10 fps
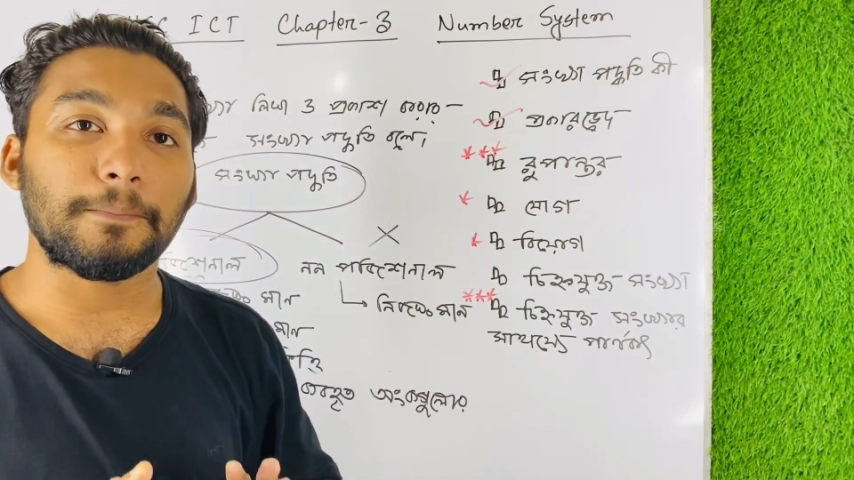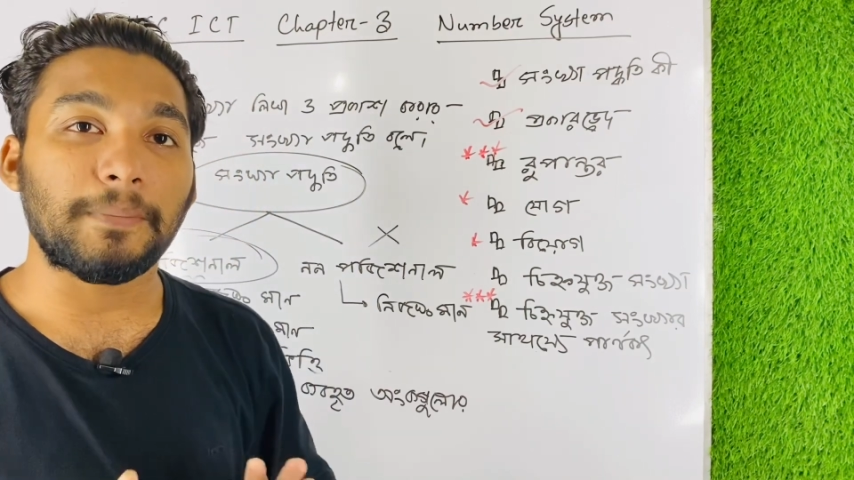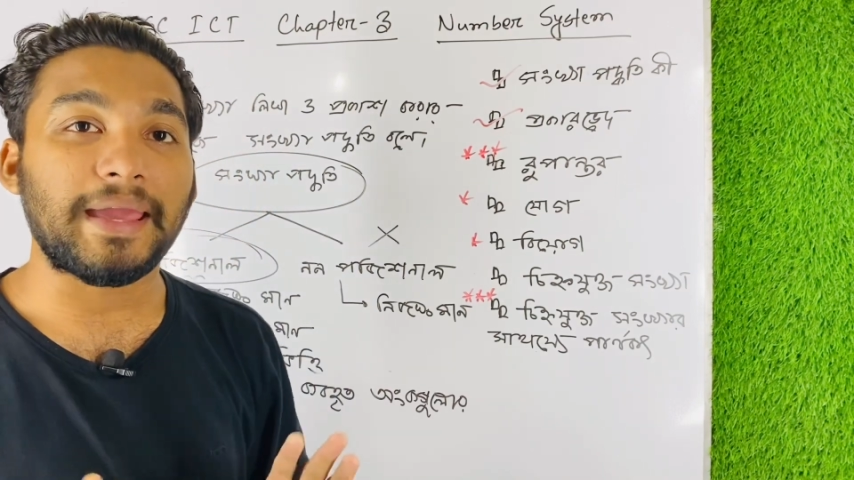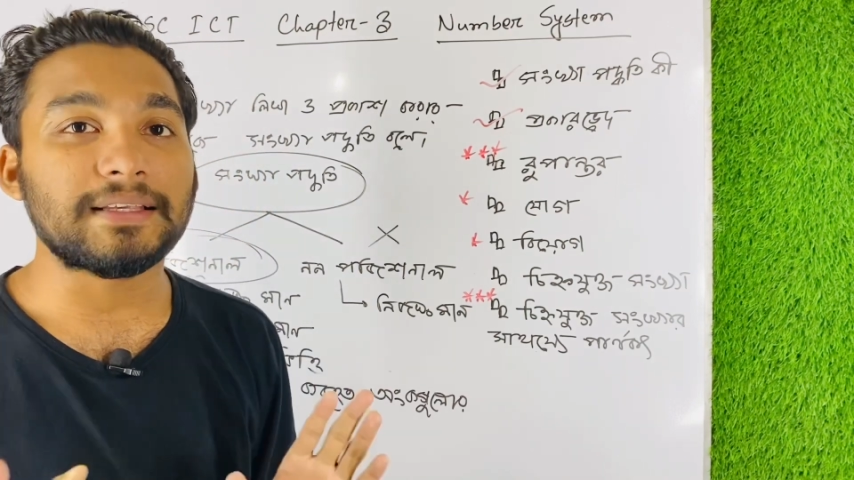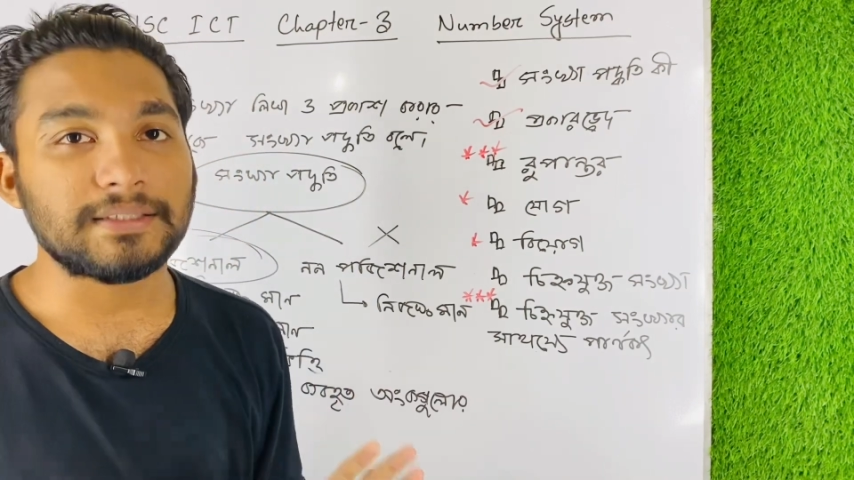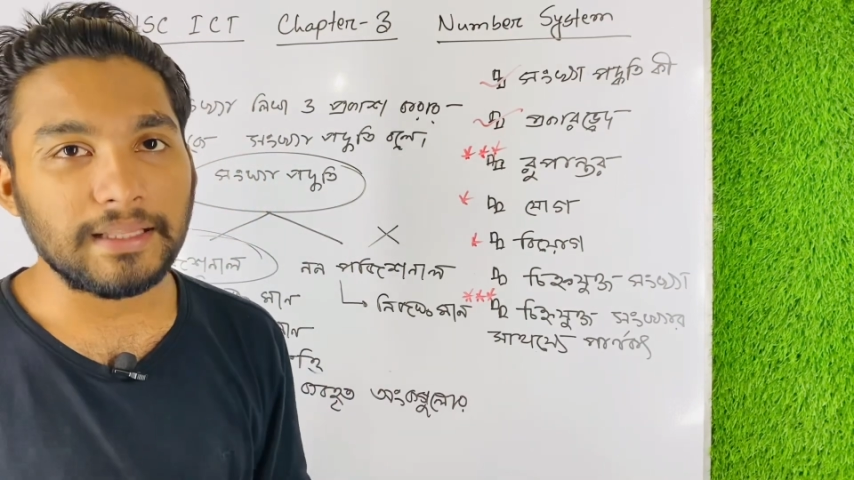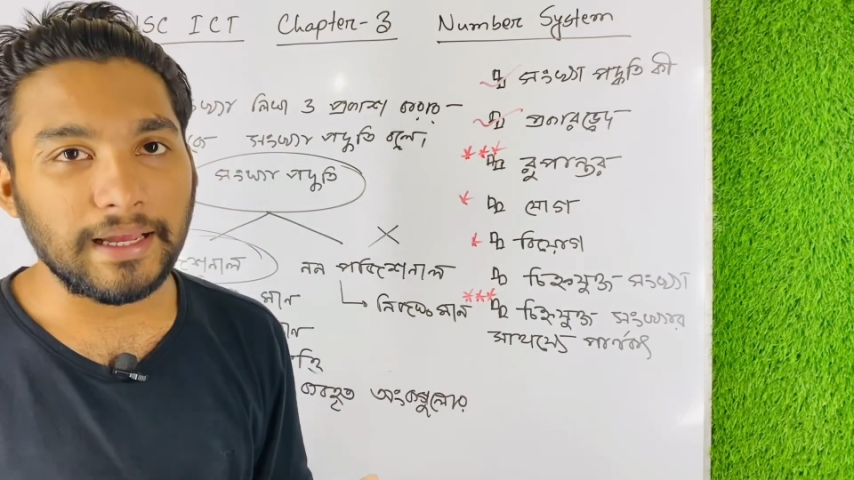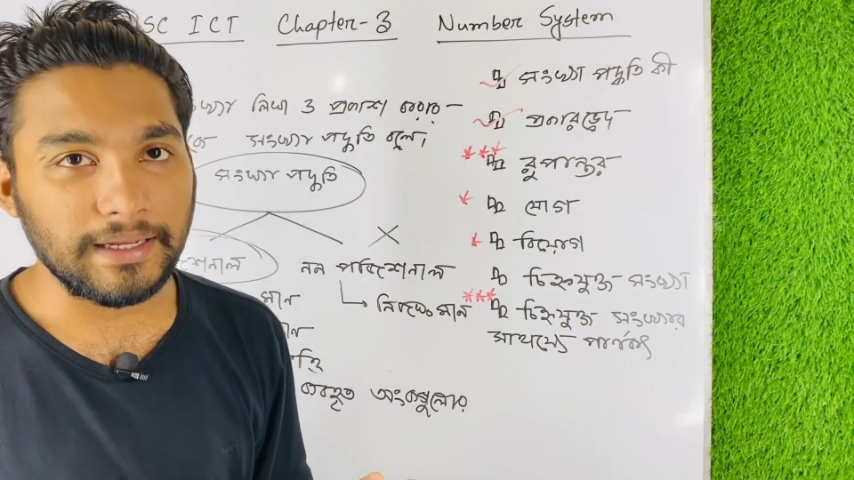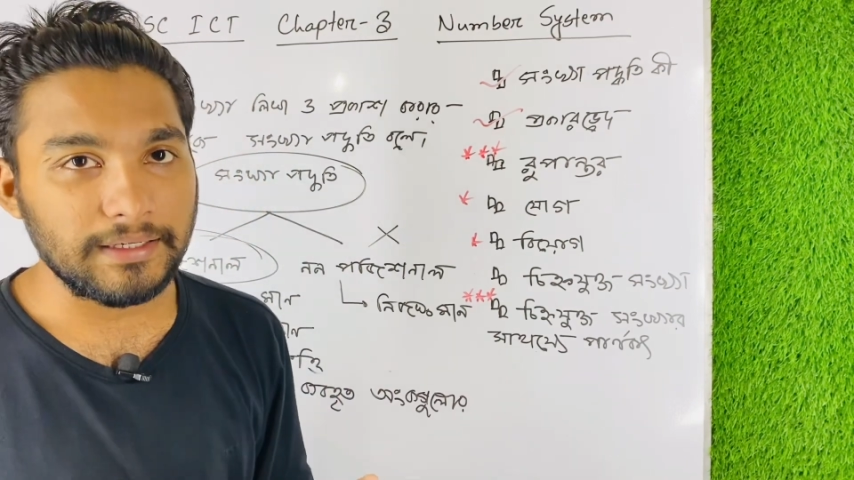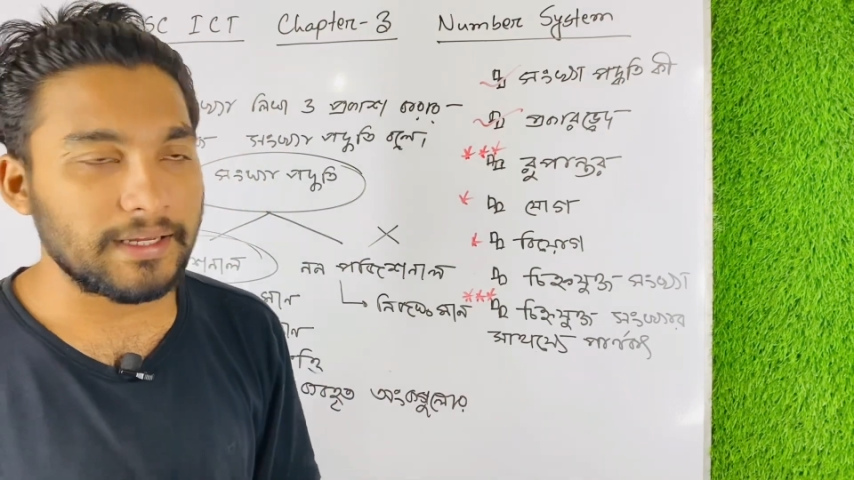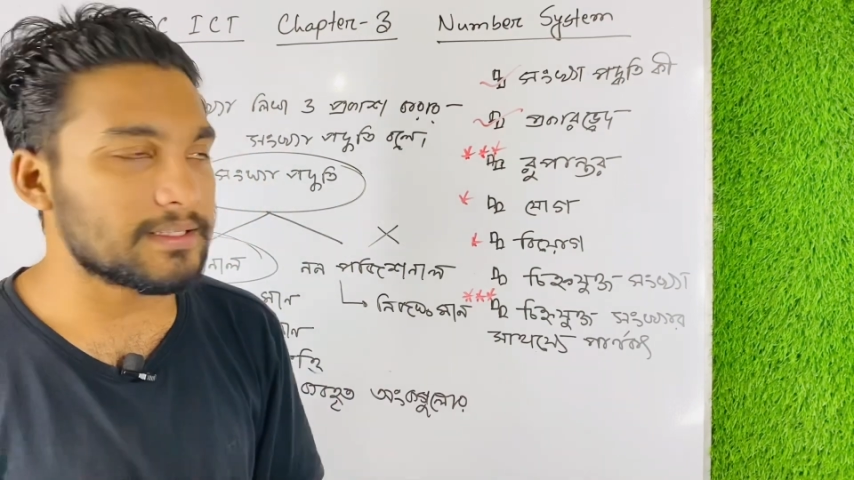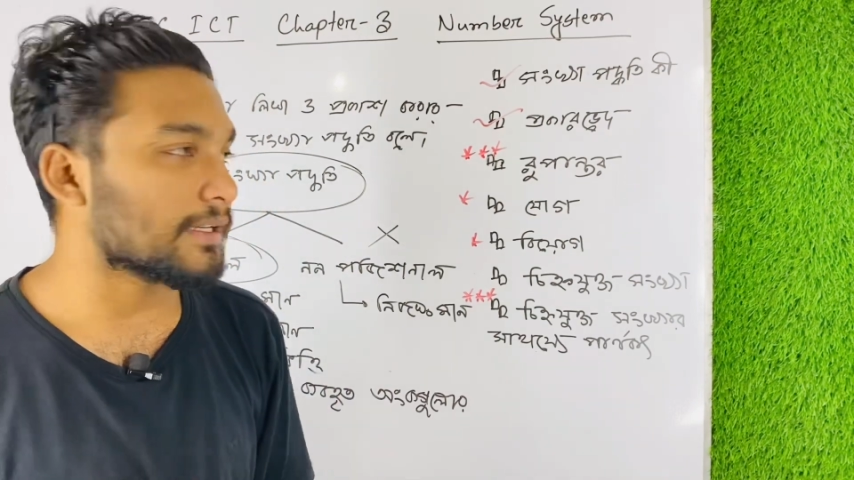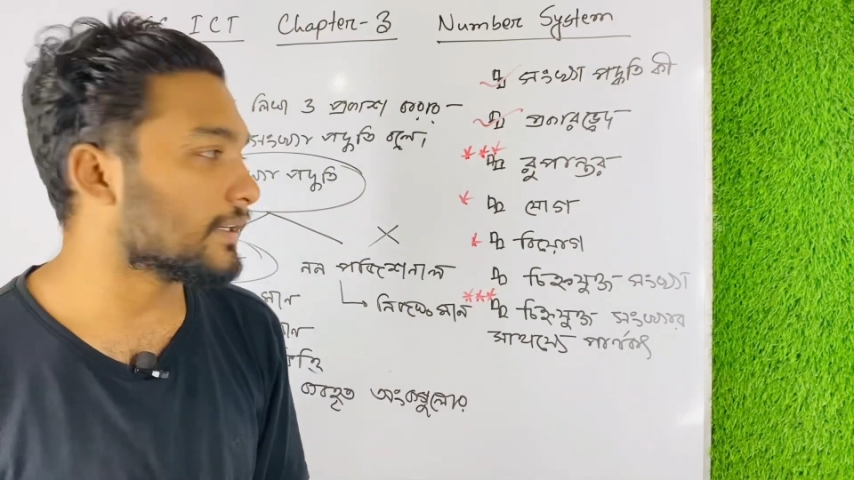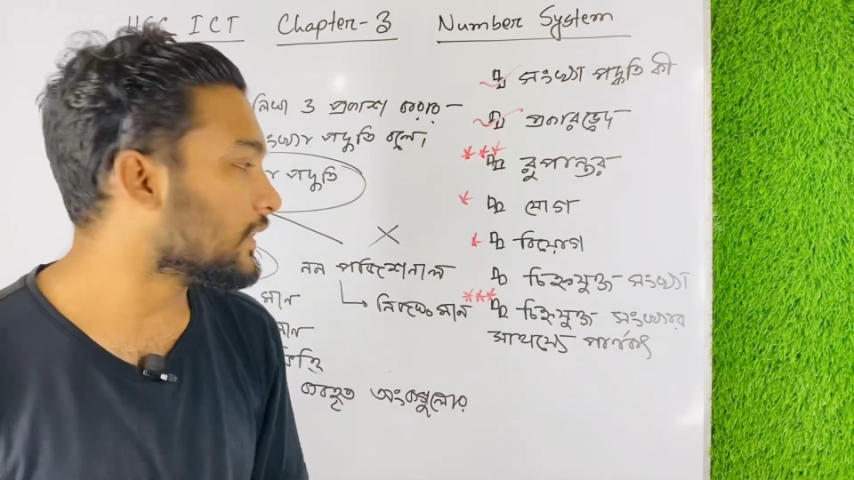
বেস নাইন ঠিক আছে